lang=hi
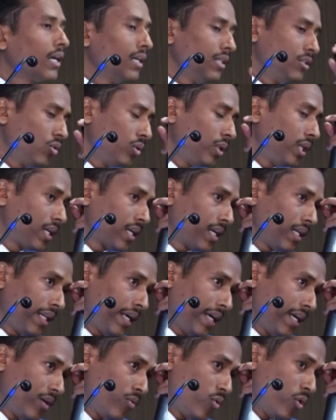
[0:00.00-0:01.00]
जो दिक्कतें
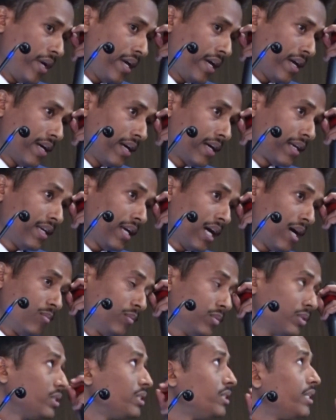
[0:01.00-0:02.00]
हैं वो ये है कि
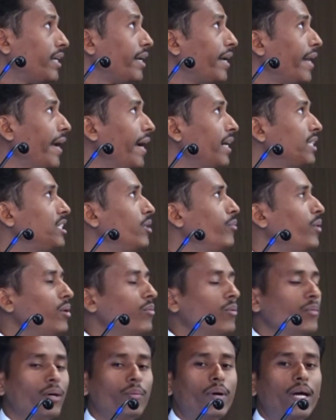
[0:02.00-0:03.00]
हम स्टेट
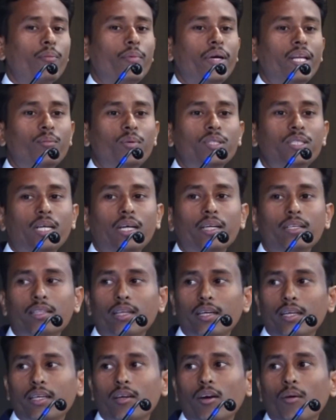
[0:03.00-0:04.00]
सिविल के बारे में हेनेमन सर
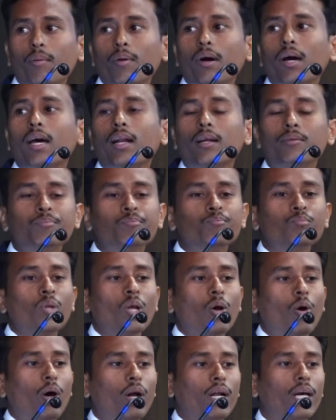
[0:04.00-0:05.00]
लिखते हैं कि अब अगर
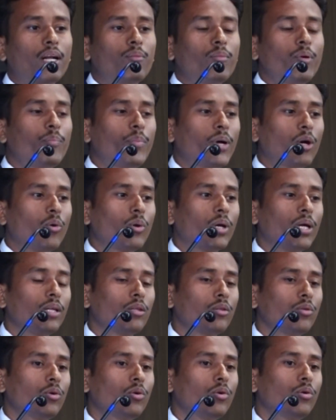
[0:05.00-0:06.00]
ऑर्गन में पढ़ोगे
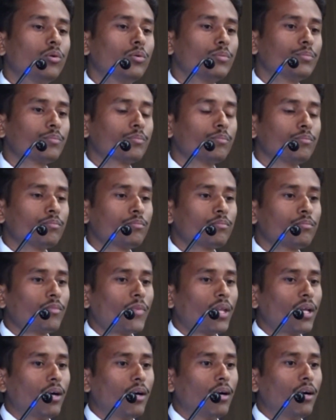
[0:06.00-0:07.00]
तो
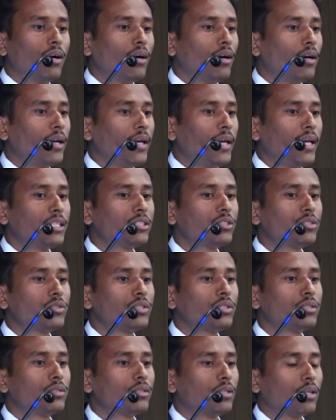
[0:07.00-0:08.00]
आ, एक
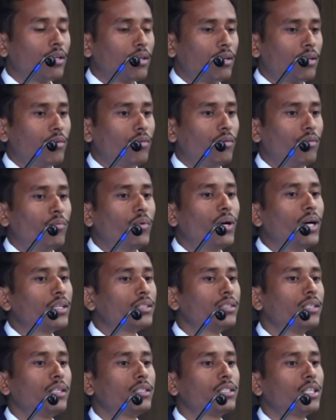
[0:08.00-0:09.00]
वर्ड
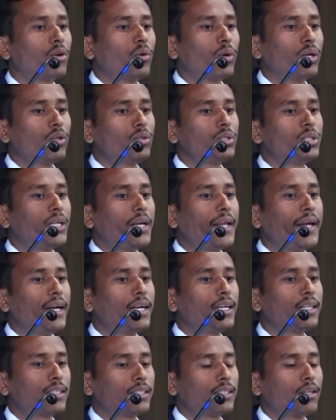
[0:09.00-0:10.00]
सर्च करोगे तो
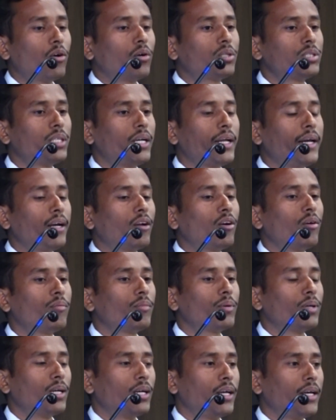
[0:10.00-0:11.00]
स्टेट और स्टेट
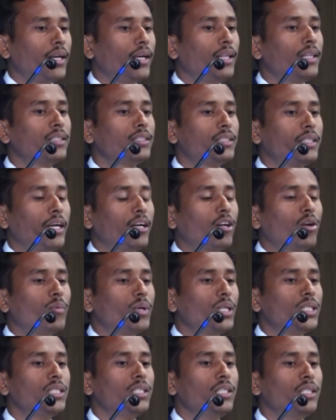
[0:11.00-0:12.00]
ऑफ हेल्थ स्टेट ऑफ
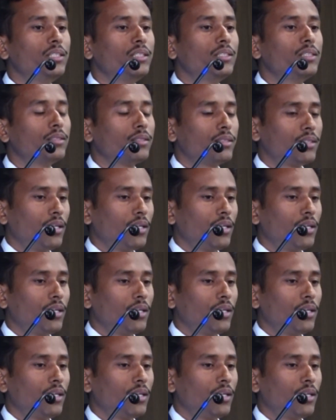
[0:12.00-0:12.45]
डिसीज